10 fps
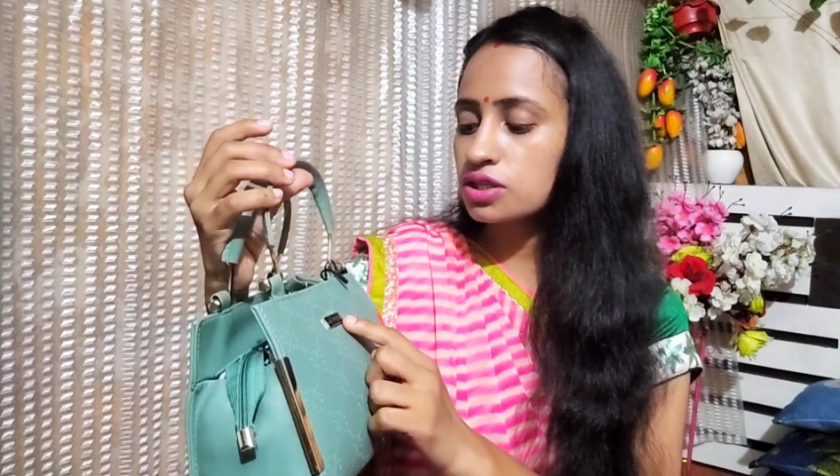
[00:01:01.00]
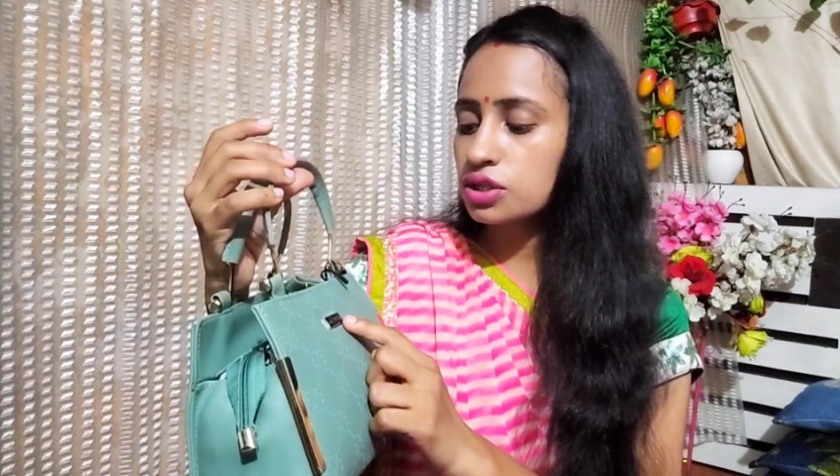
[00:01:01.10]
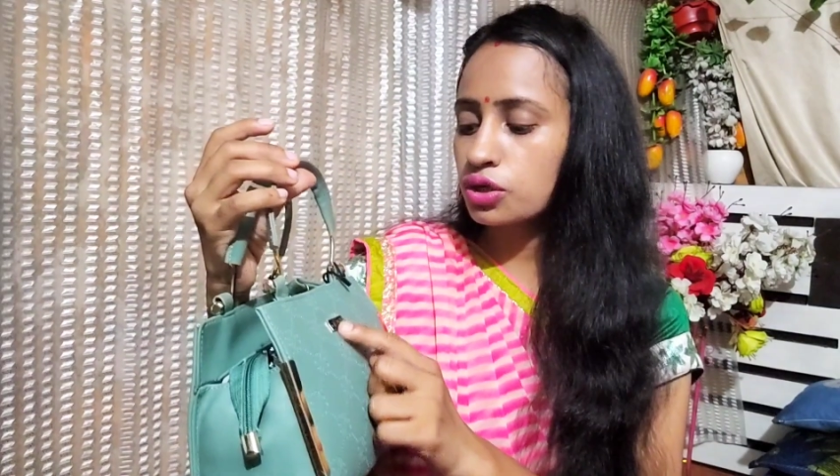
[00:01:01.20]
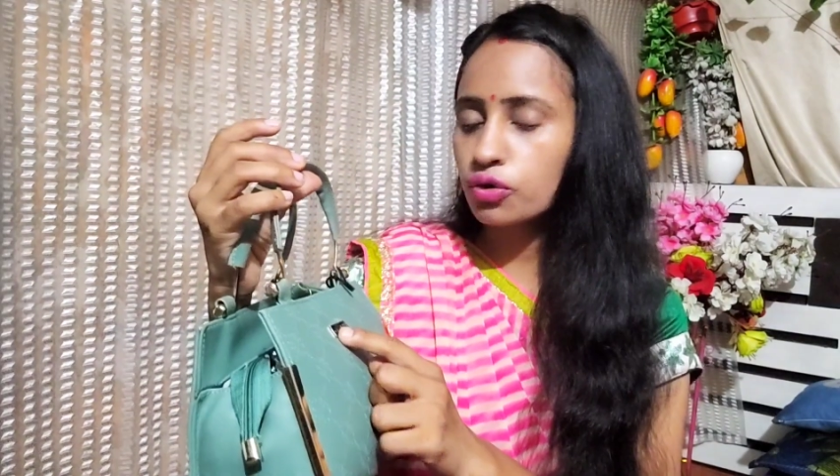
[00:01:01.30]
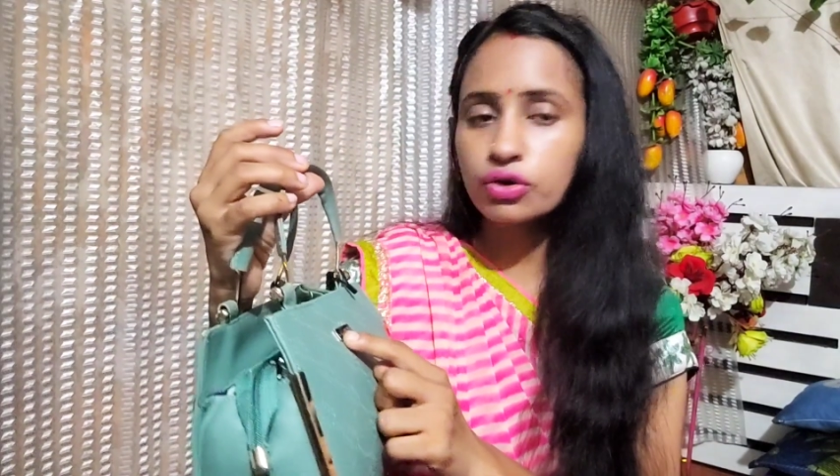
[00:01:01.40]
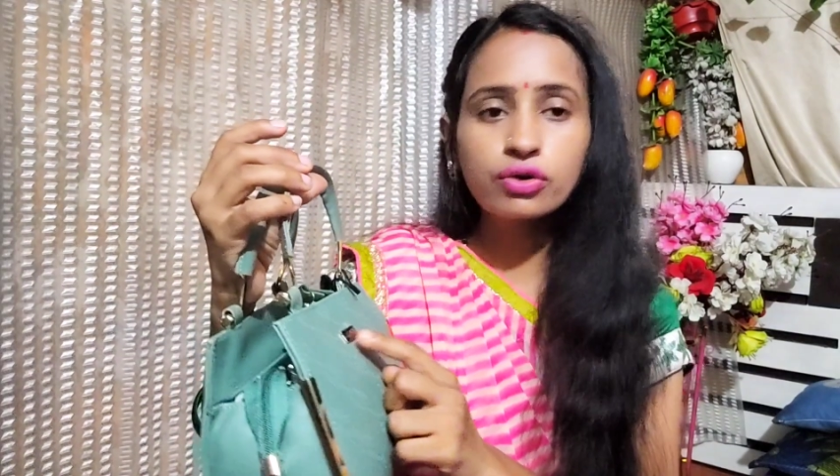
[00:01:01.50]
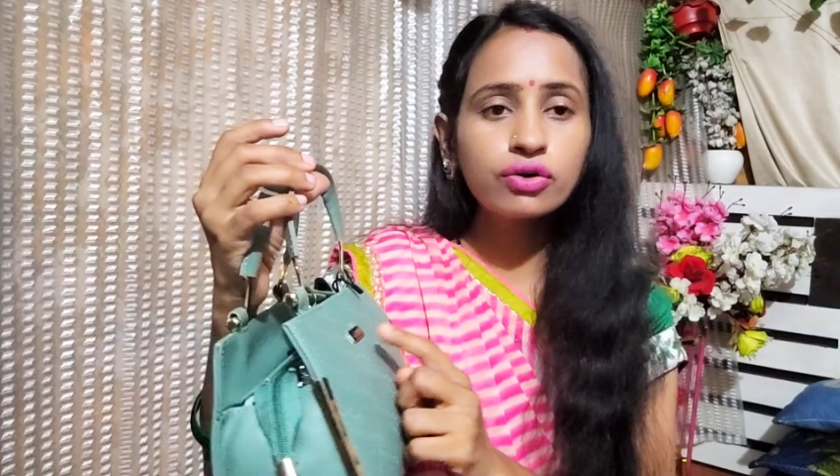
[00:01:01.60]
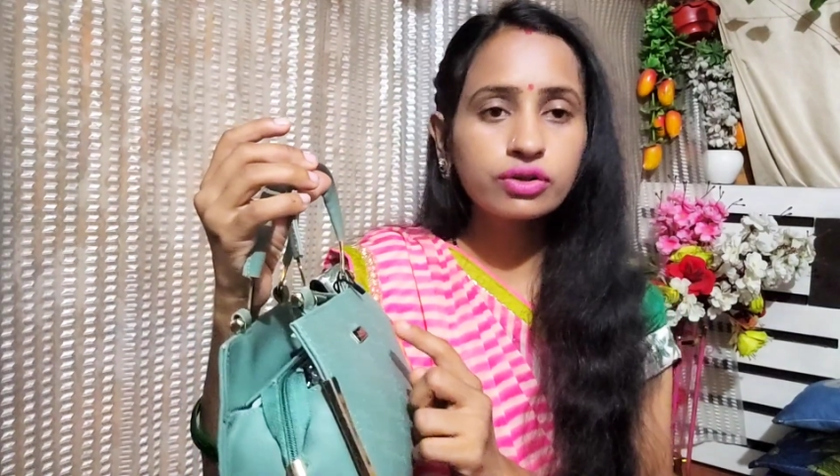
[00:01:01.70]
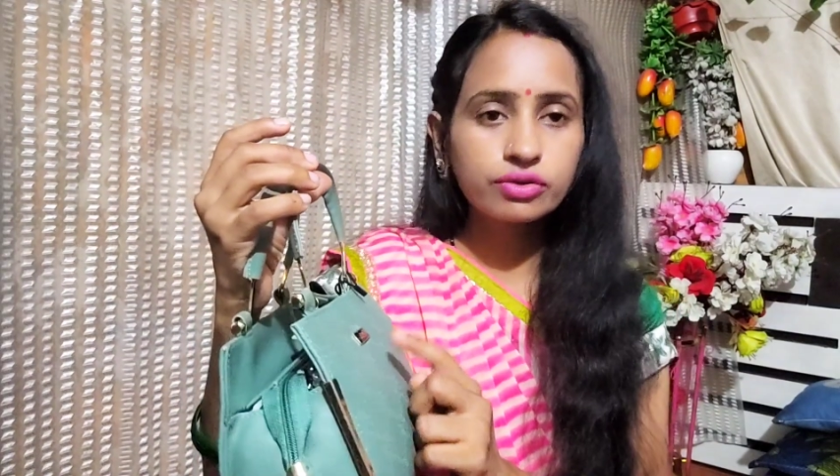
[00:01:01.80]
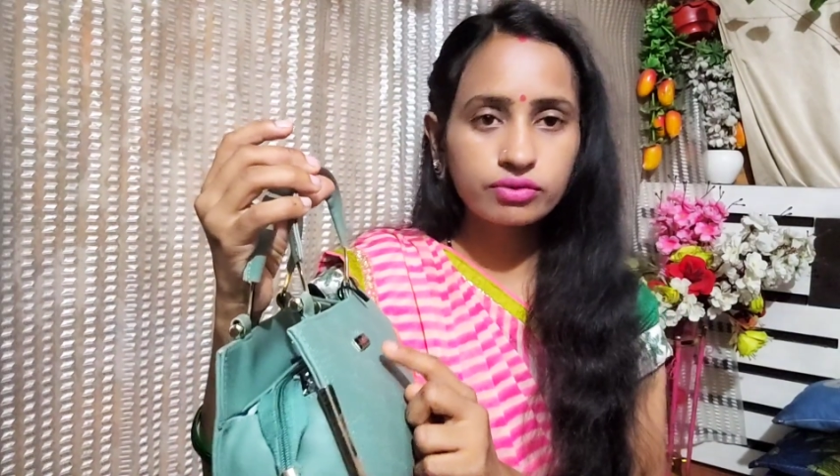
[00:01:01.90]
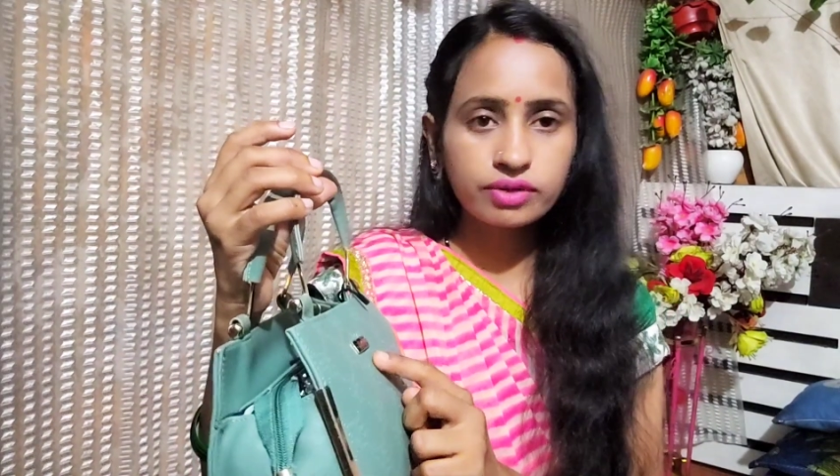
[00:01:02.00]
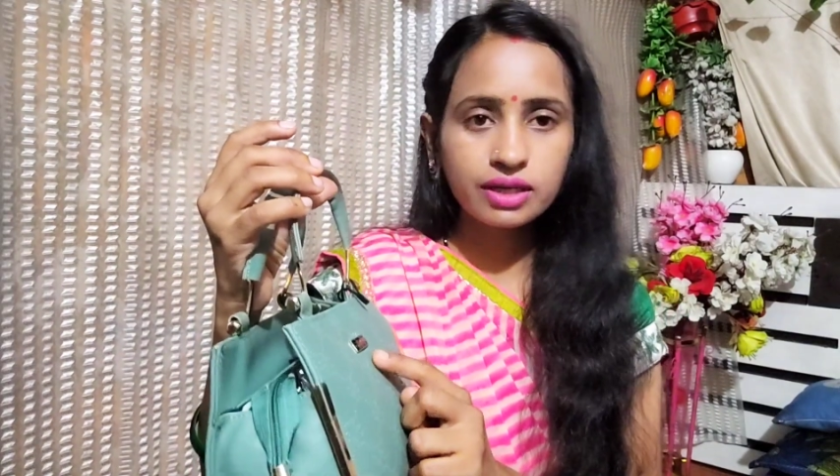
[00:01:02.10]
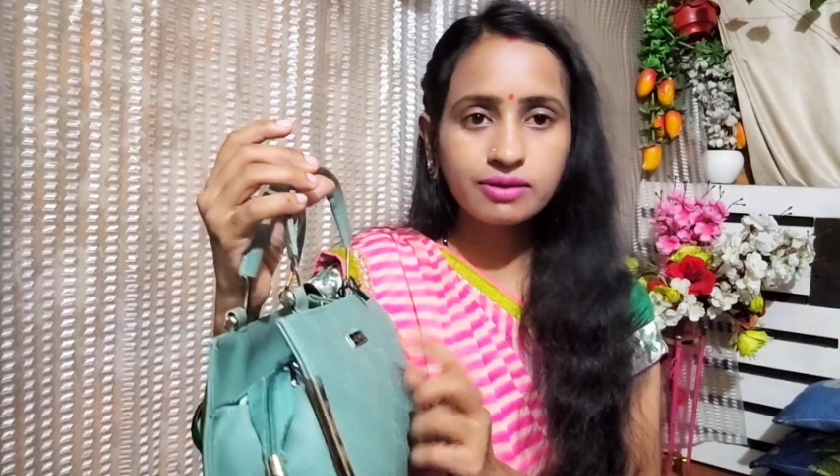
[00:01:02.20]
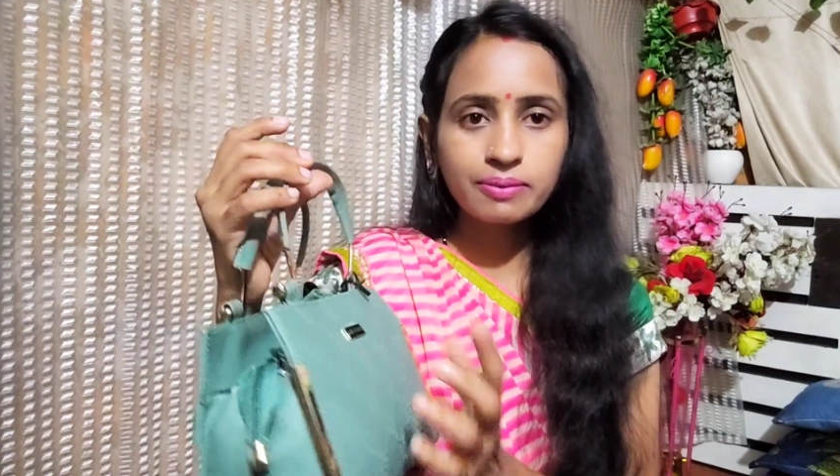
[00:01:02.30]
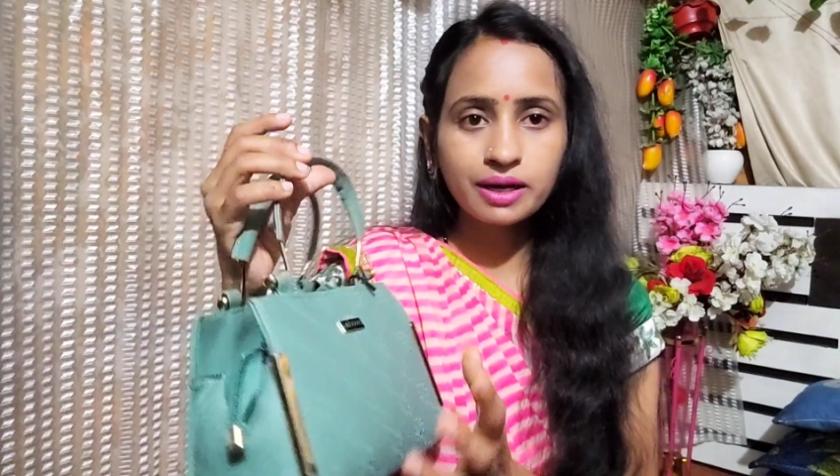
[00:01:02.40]
यो यो
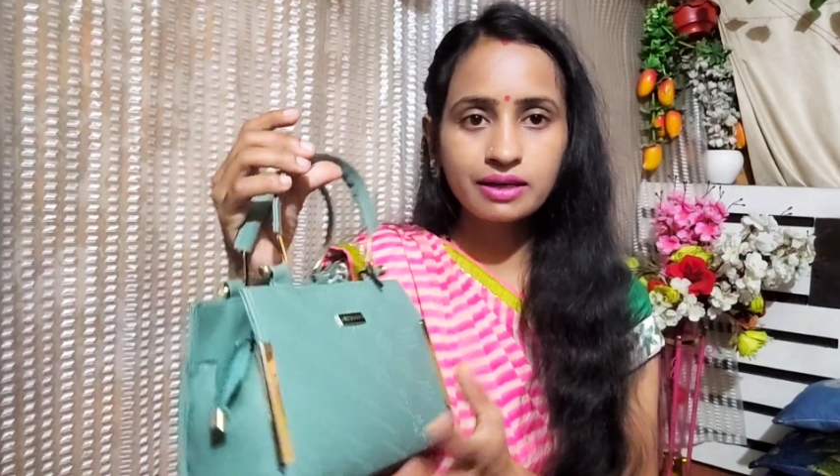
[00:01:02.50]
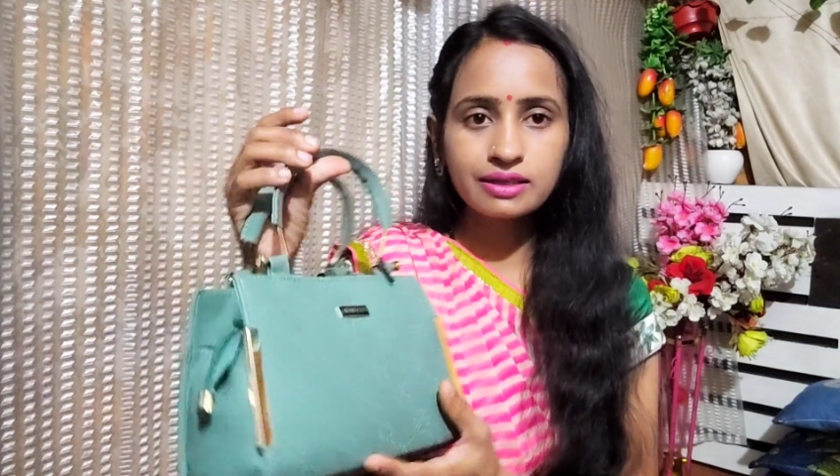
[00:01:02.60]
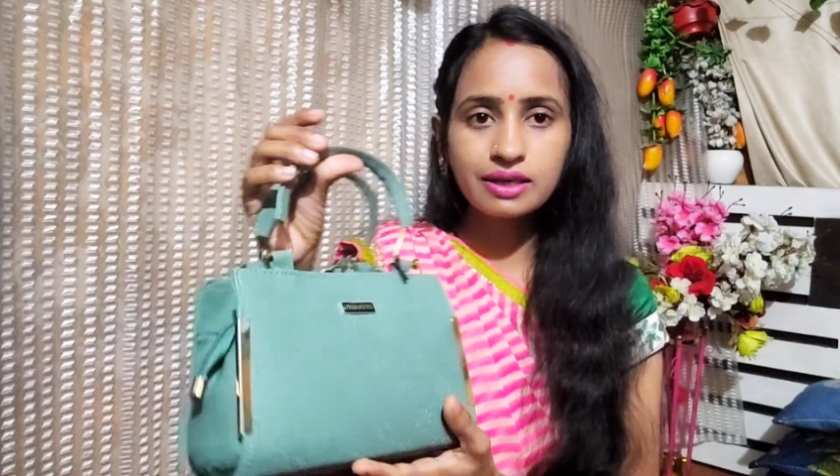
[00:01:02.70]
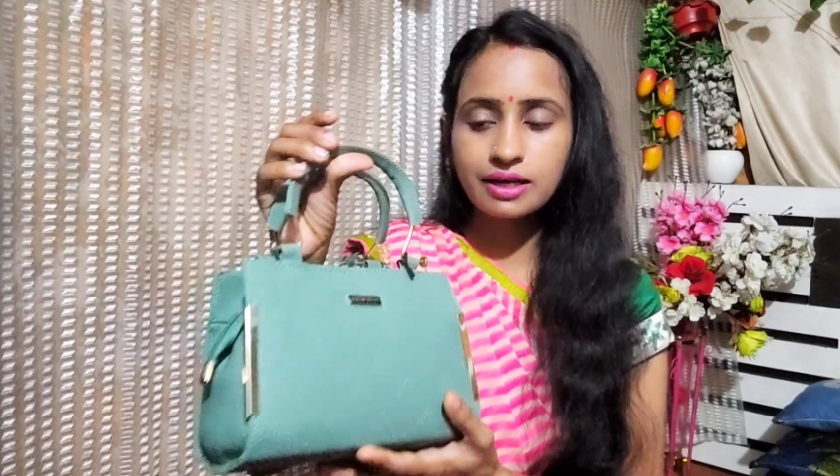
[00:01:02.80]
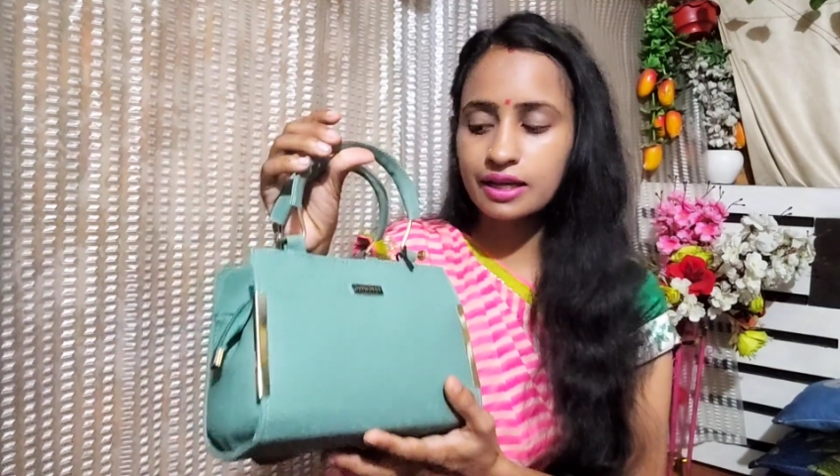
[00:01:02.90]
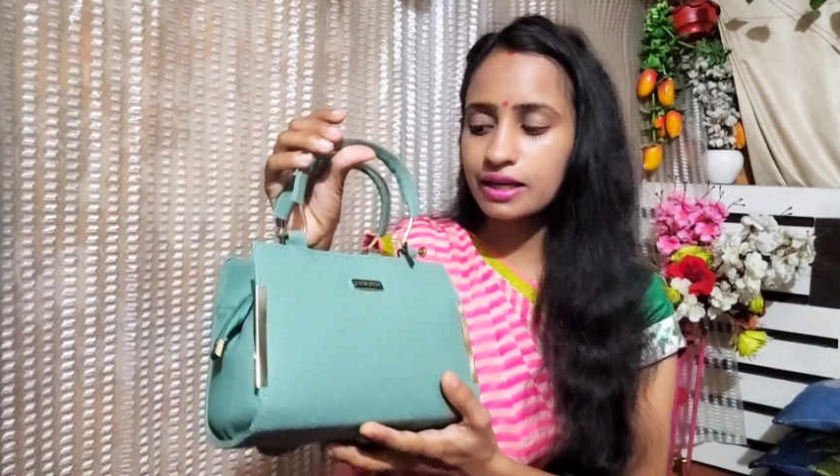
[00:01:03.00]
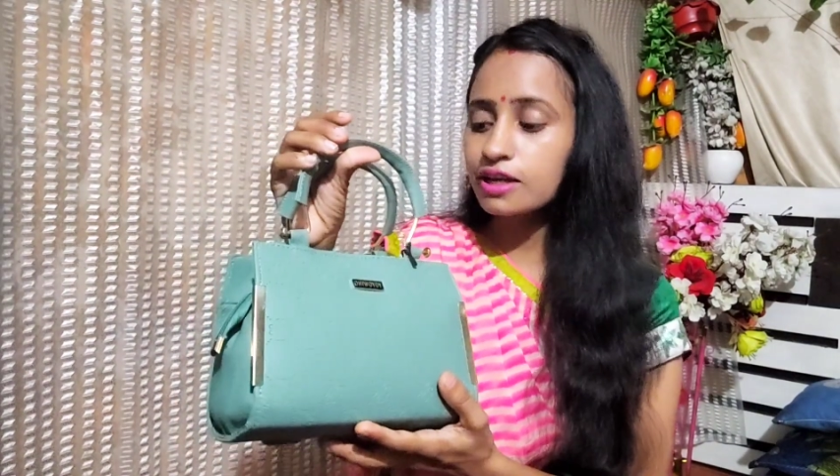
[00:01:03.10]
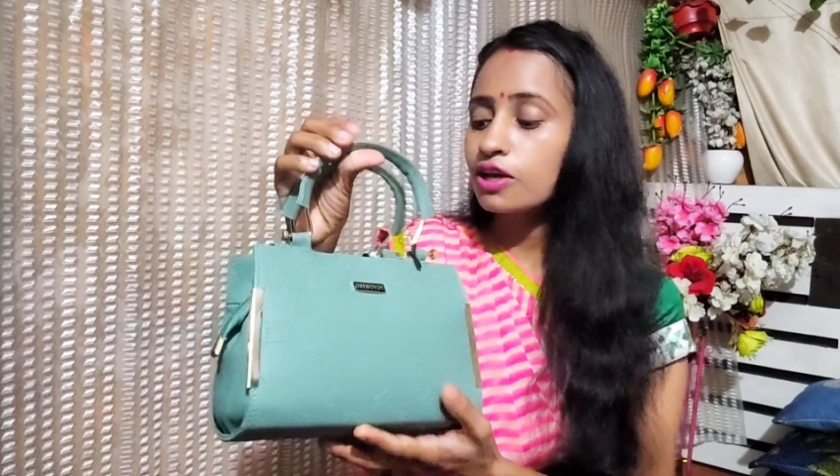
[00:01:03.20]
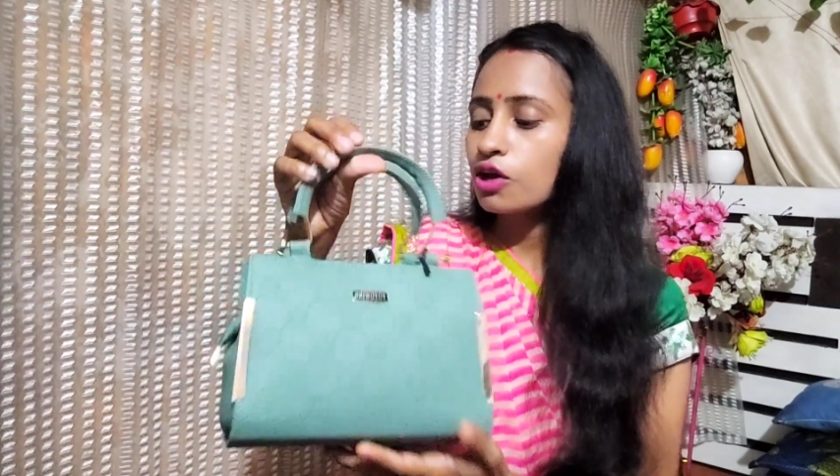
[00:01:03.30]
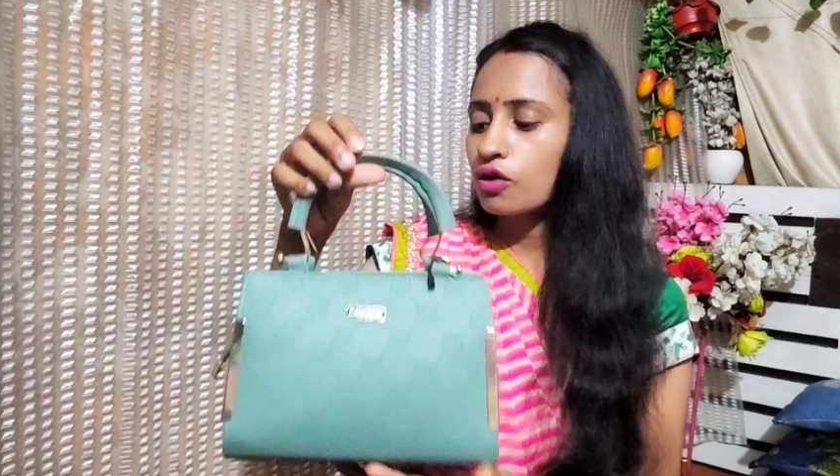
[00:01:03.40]
विंग ब्रांड का है